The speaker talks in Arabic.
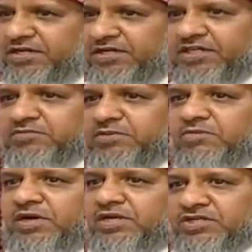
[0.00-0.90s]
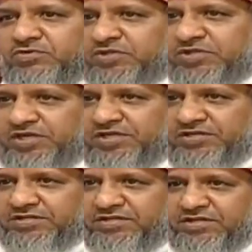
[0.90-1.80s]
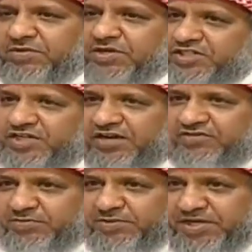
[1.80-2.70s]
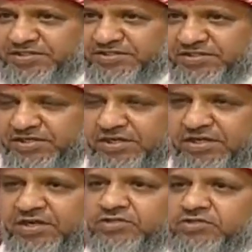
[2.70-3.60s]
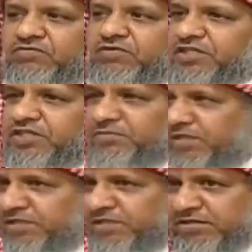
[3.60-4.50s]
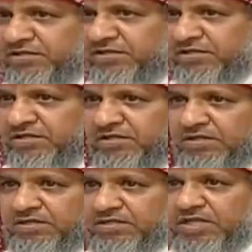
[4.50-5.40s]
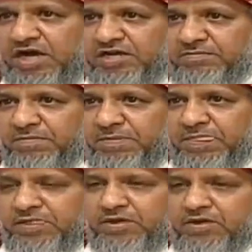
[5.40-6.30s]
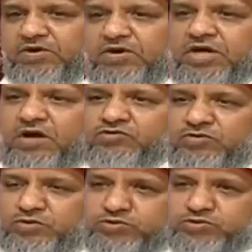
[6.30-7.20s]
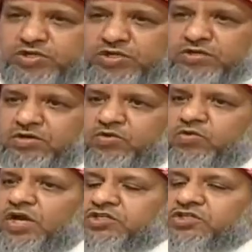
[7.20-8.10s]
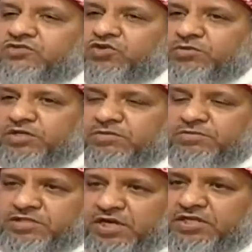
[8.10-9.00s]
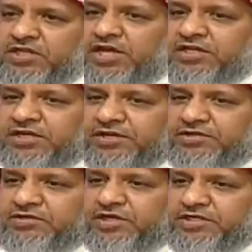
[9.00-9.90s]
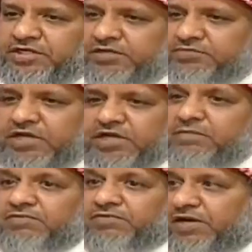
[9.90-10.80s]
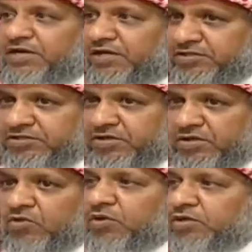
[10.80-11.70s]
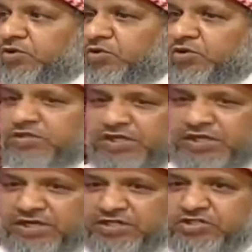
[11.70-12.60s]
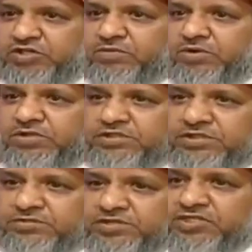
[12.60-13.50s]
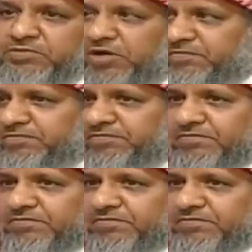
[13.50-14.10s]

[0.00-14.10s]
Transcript: ان يجمعهم على العز والطاعه ماشيين على نفس المنهج والله والنعم رجل فاتح بيته دايم قهوته موجوده وناس يلفون من كل مكان لذلك الرجل الكريم تلقاه ملفه للناس والرجل خلق تلقى الناس يتجمعون عنده يجمعهم